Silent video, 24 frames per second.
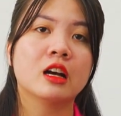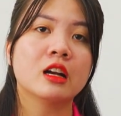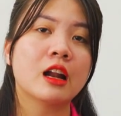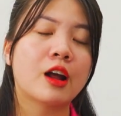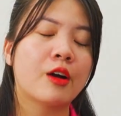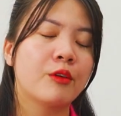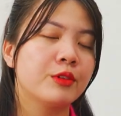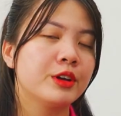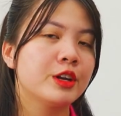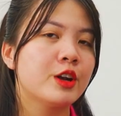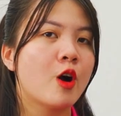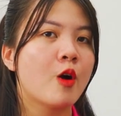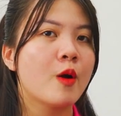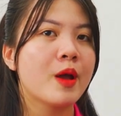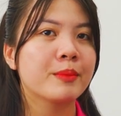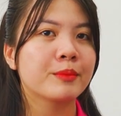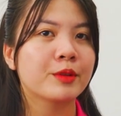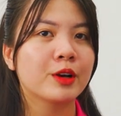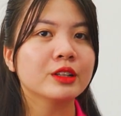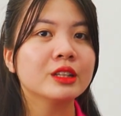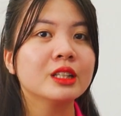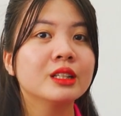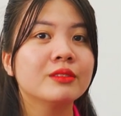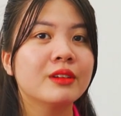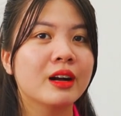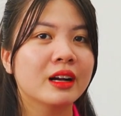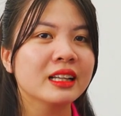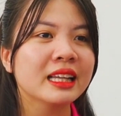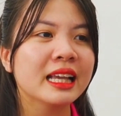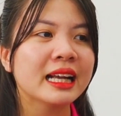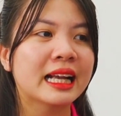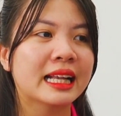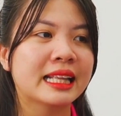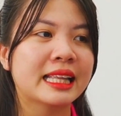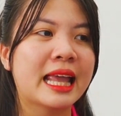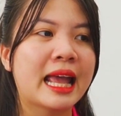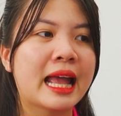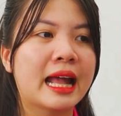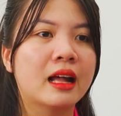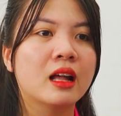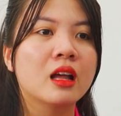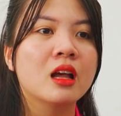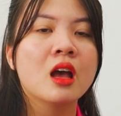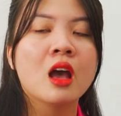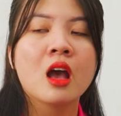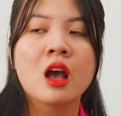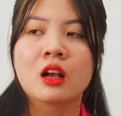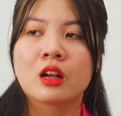ở đầu video em có tư vấn nha cả nhà.
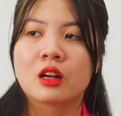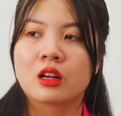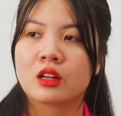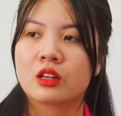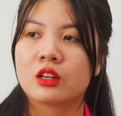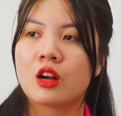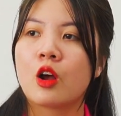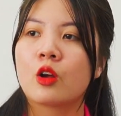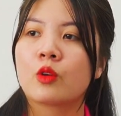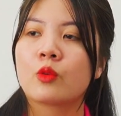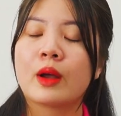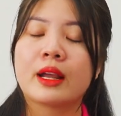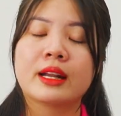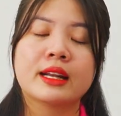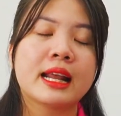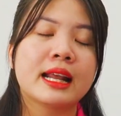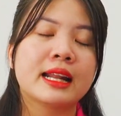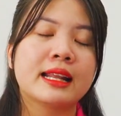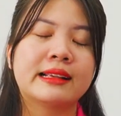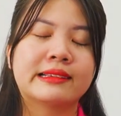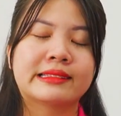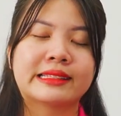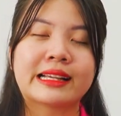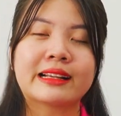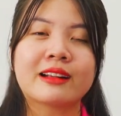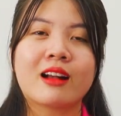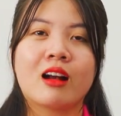Rồi ngoài ra thì sẽ